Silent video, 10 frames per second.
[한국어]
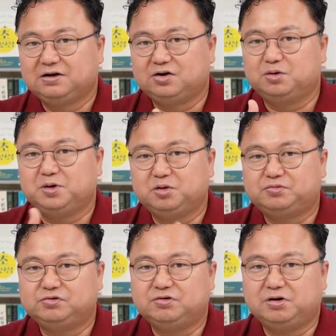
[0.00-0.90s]
그럼에도
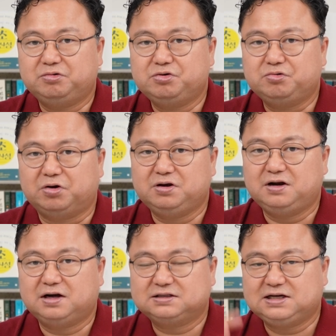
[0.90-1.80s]
불구하고
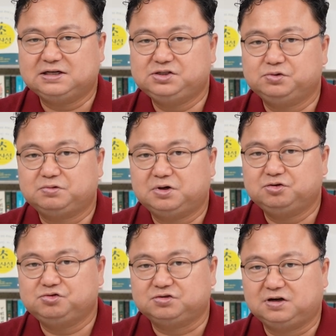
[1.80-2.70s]
권리락 착시 효과로
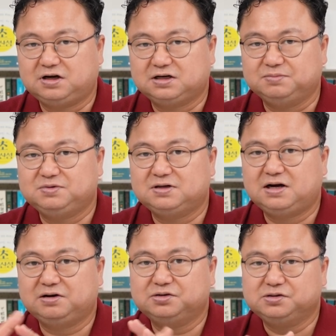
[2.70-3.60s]
주가가
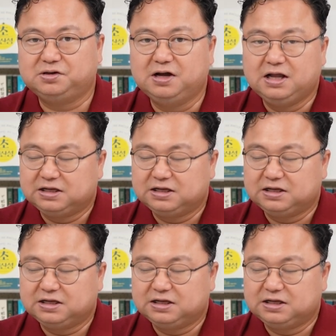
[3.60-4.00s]
급등하는 거죠.